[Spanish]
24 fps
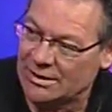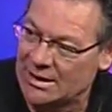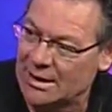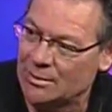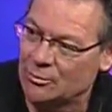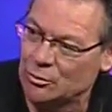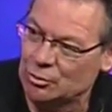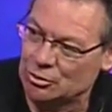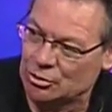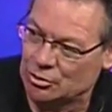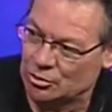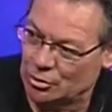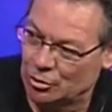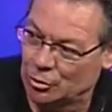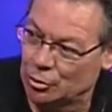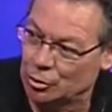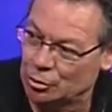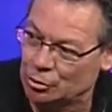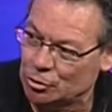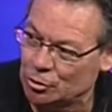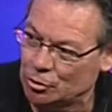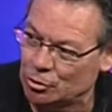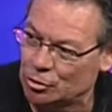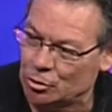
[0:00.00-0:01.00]
podíamos
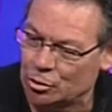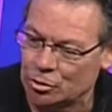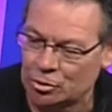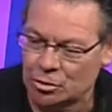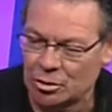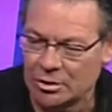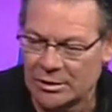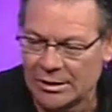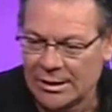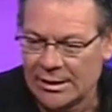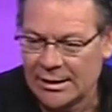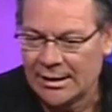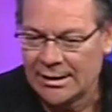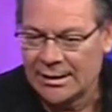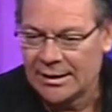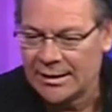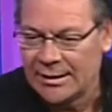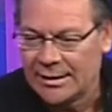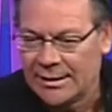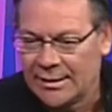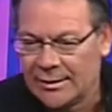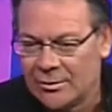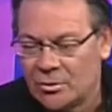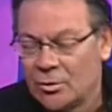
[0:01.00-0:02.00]
nosotros,
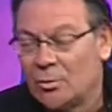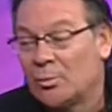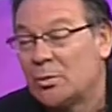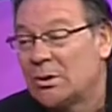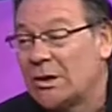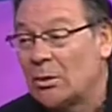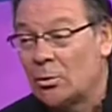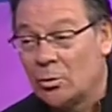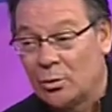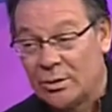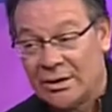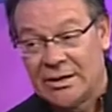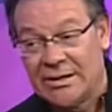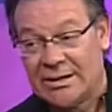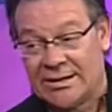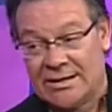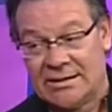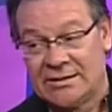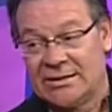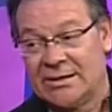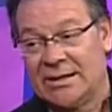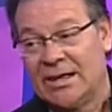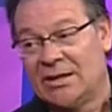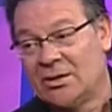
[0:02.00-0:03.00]
no podían cubrir
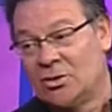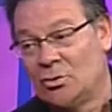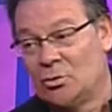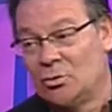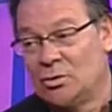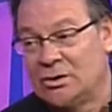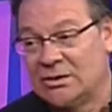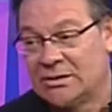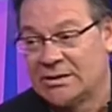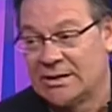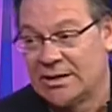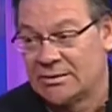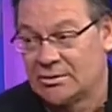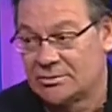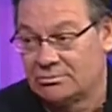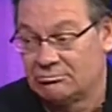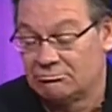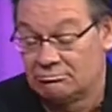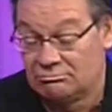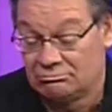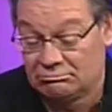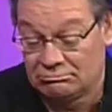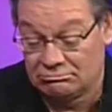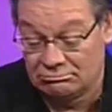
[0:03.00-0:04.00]
necesidades nuestras.